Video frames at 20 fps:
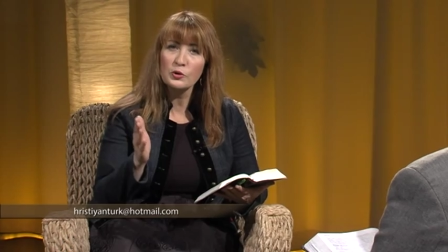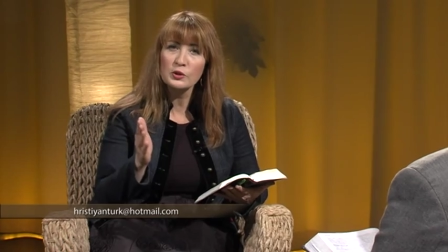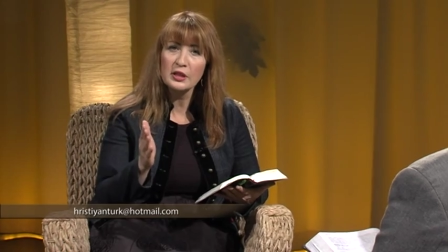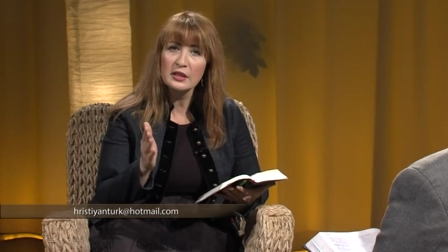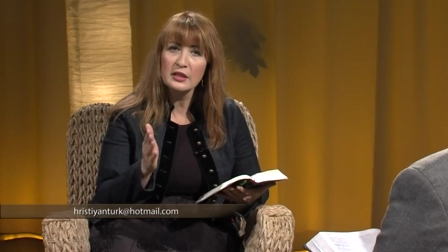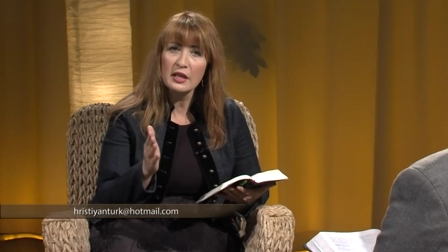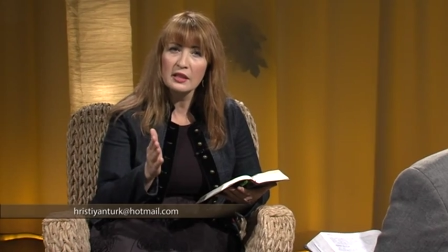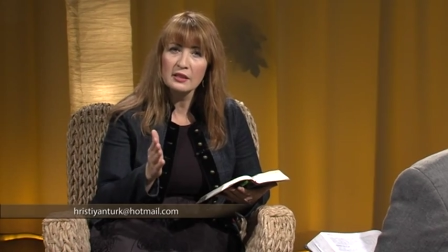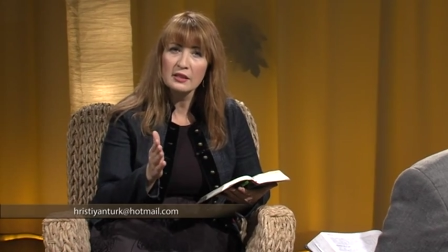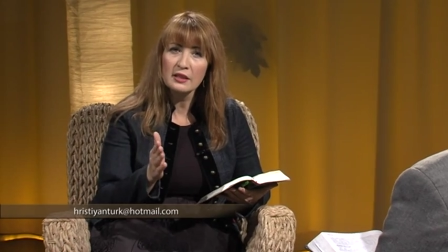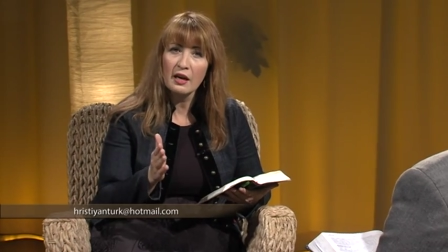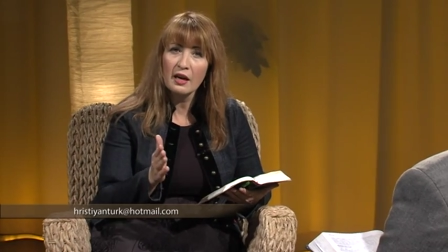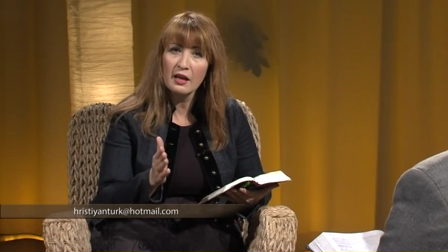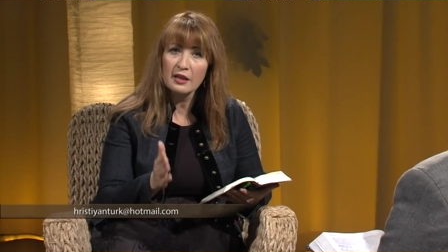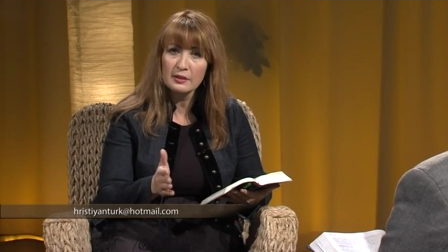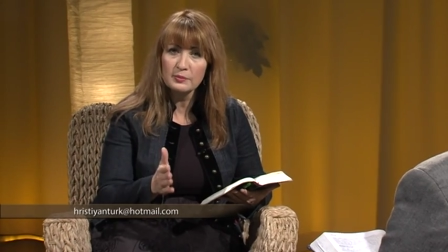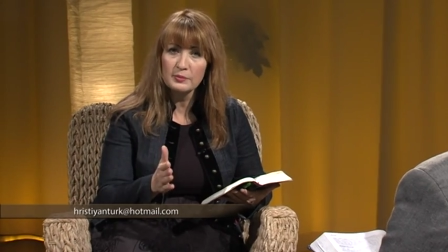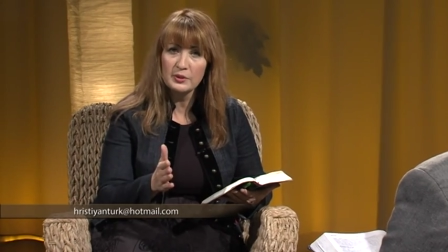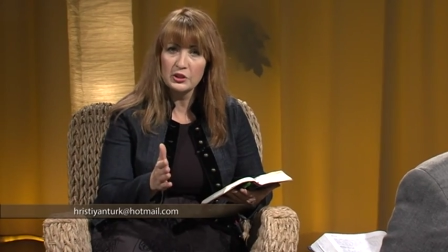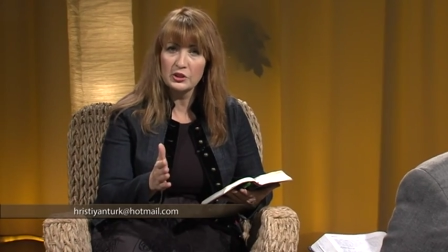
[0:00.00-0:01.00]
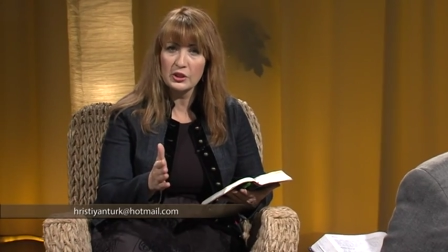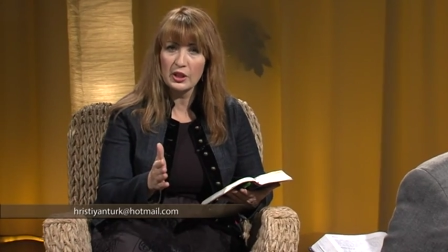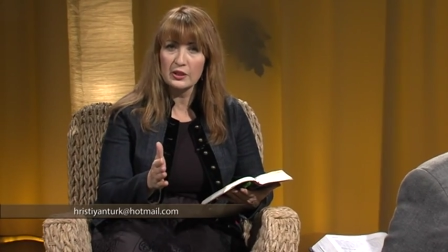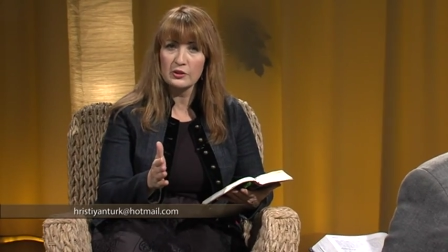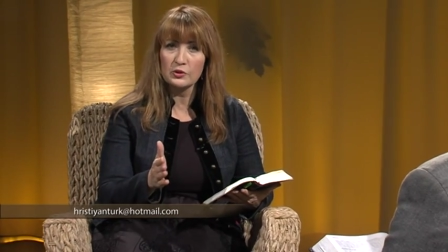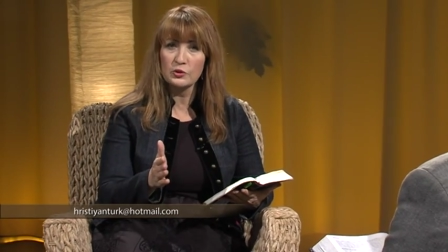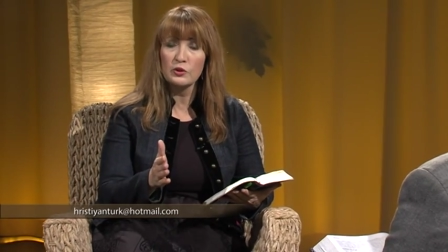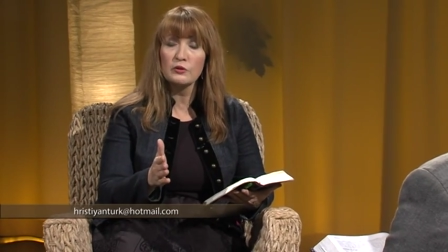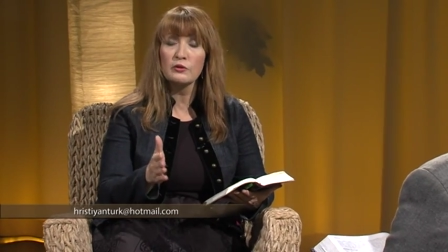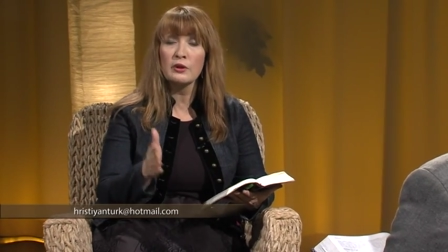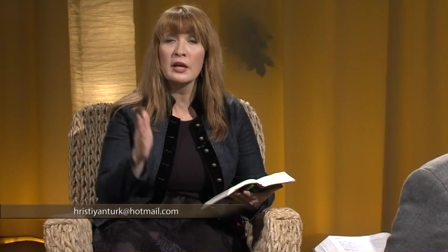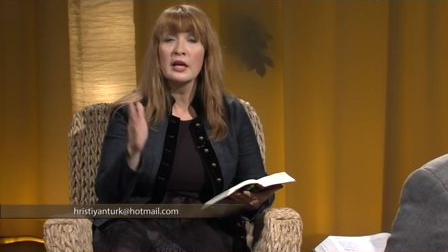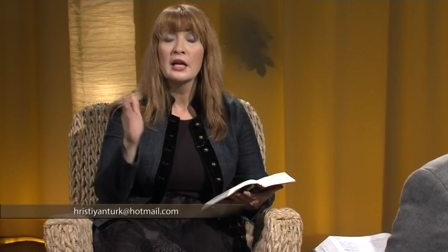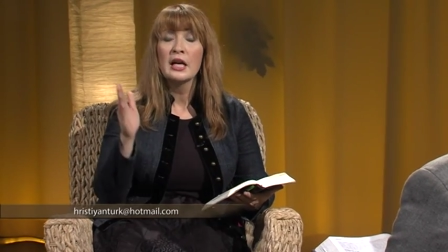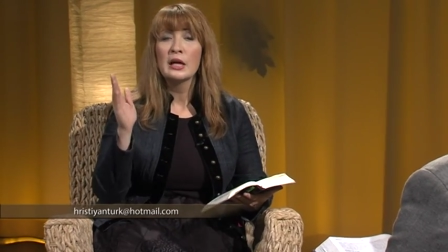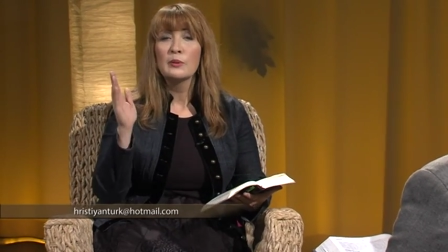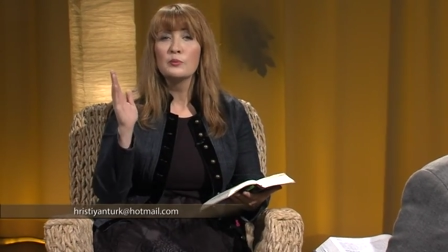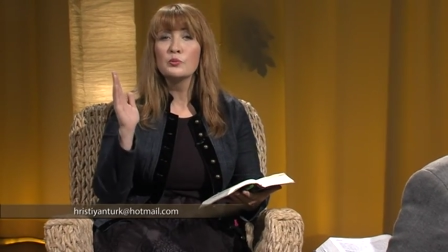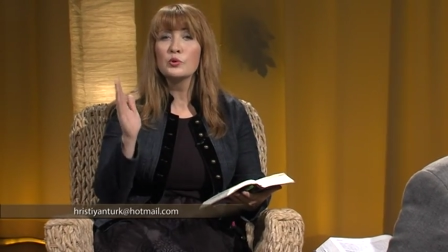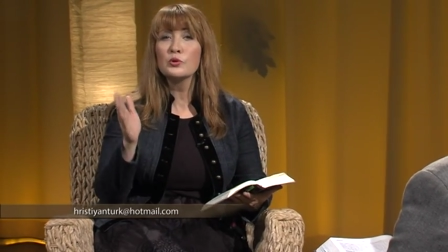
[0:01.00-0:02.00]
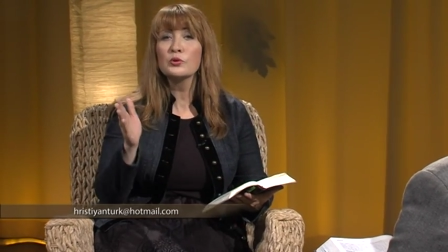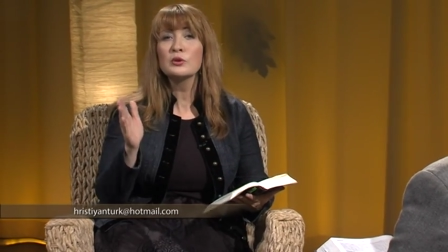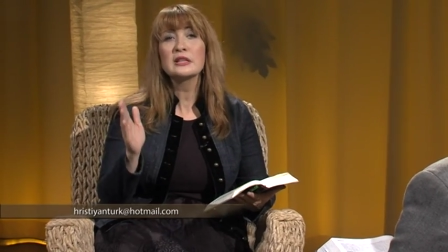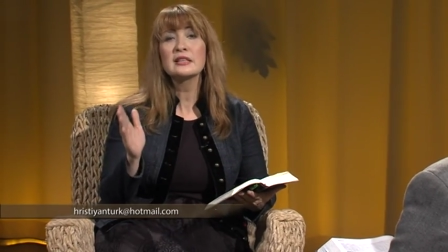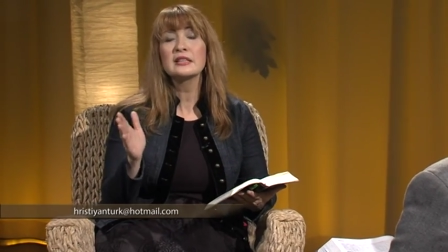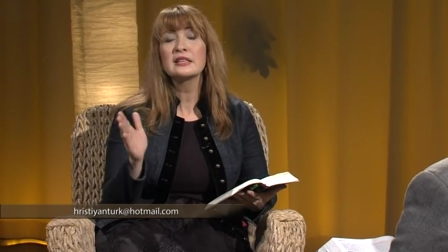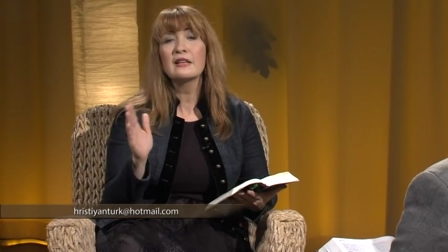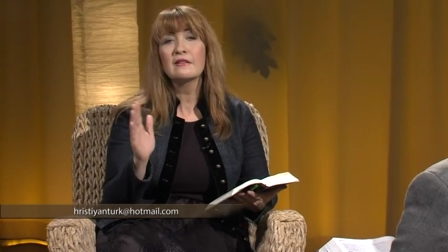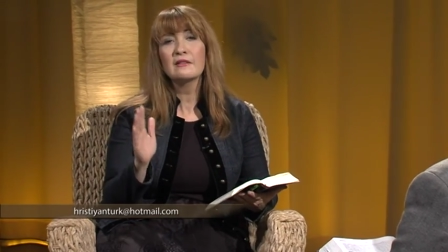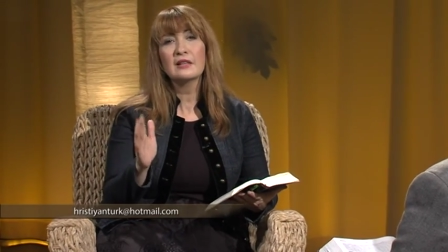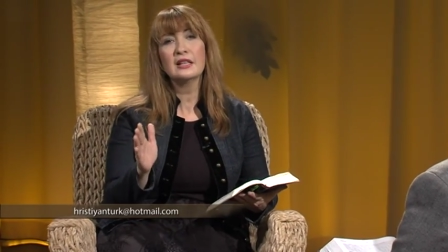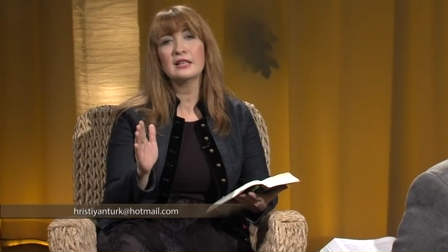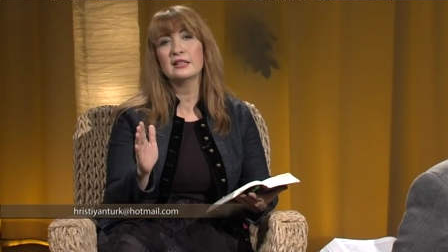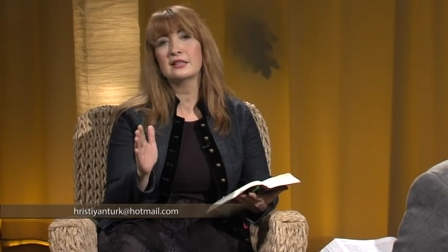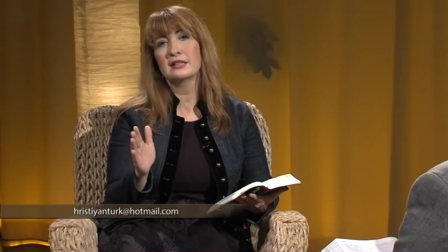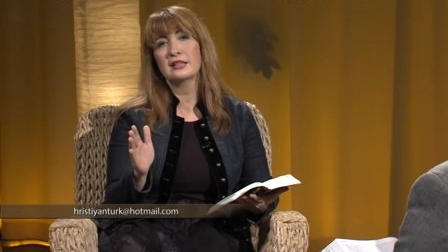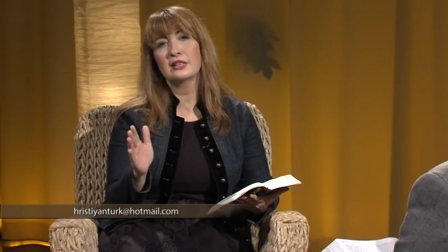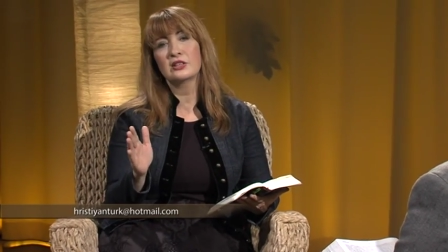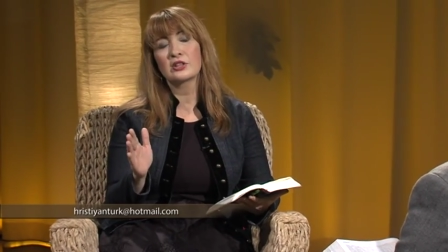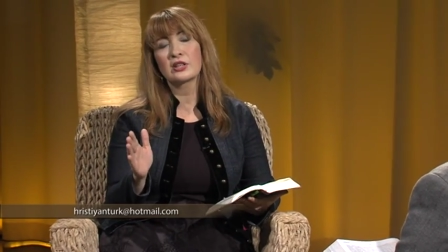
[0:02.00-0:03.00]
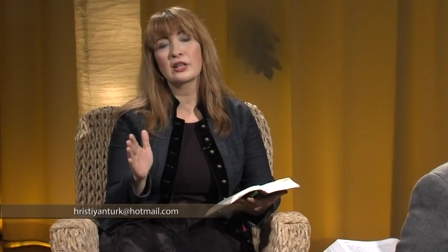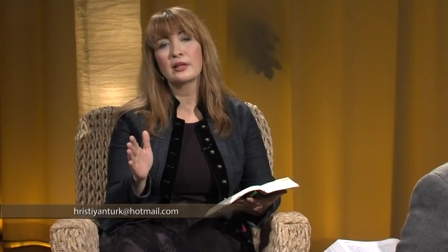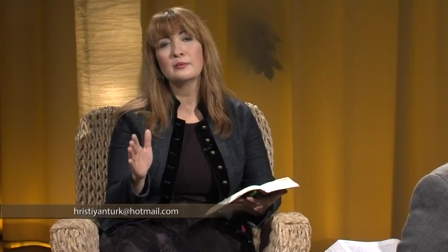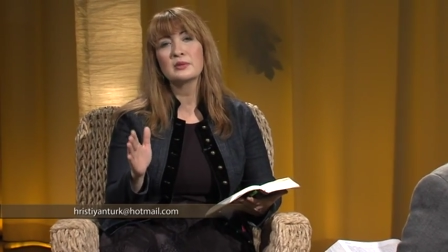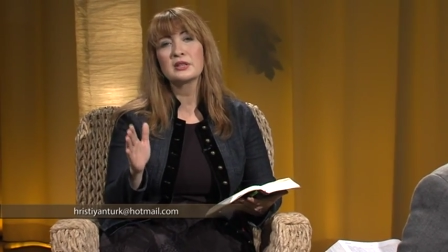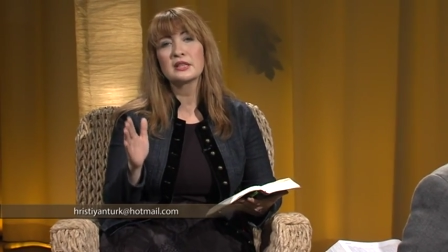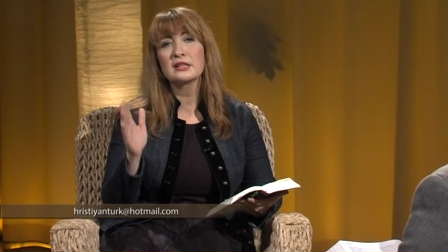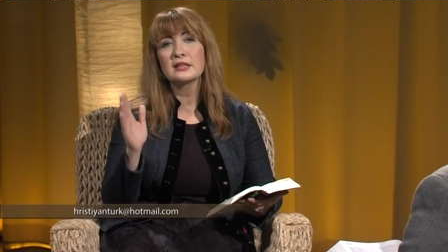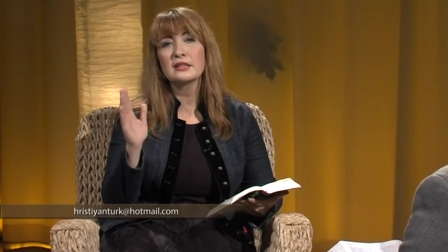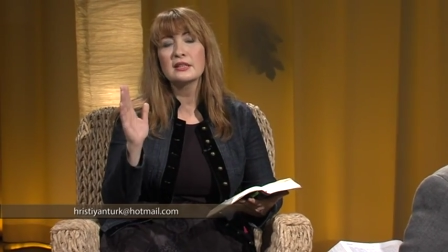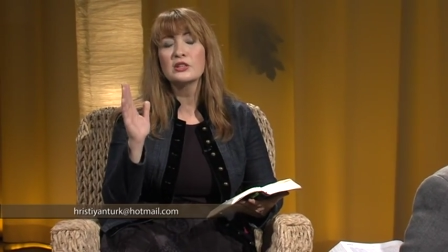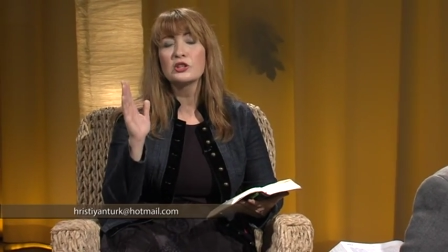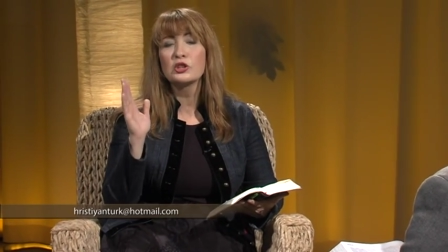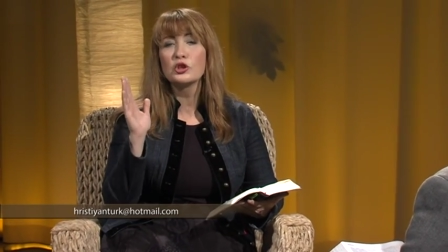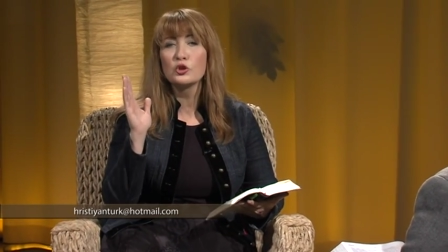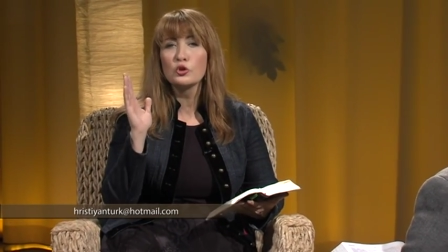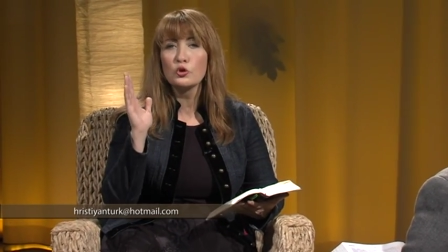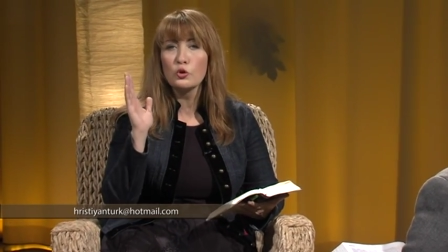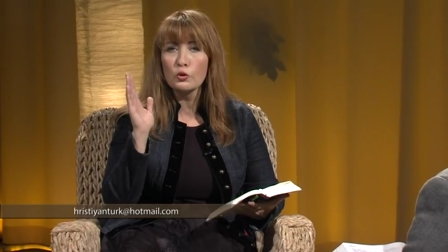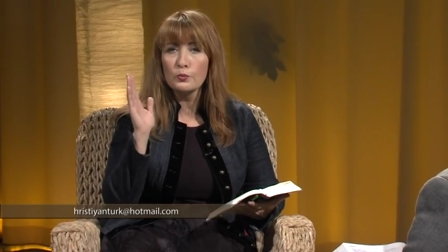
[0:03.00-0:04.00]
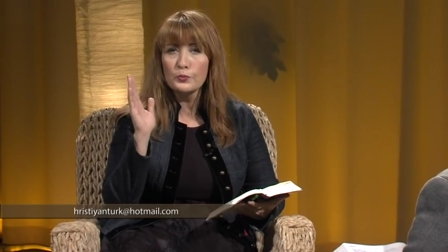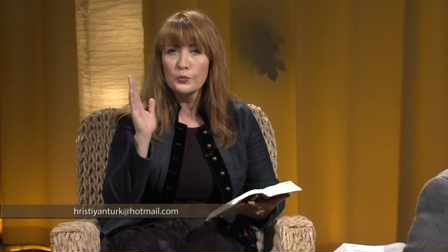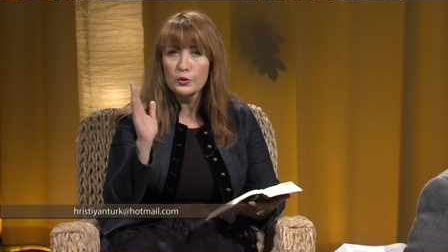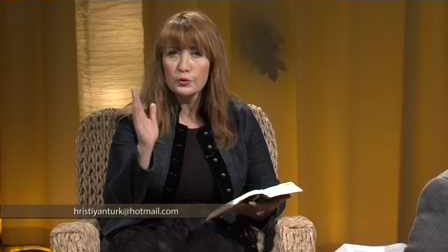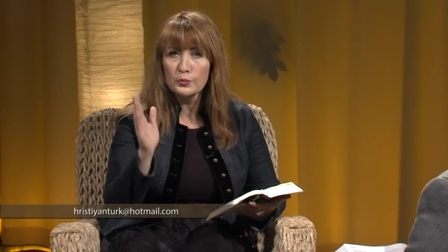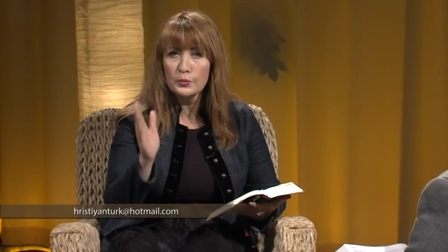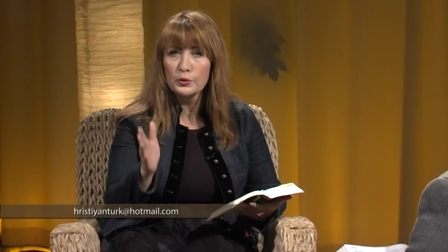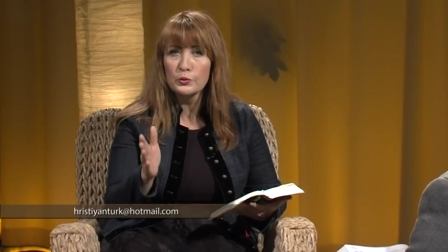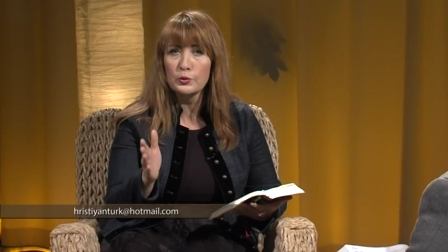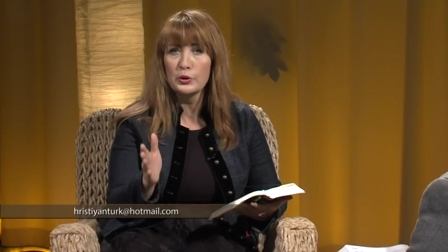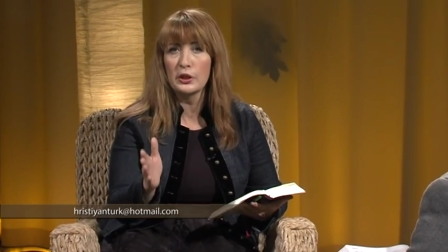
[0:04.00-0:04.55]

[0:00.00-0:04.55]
ortadan kalkmayacak diyor ve burada sevgili izleyicilerimiz sizin için çok büyük bir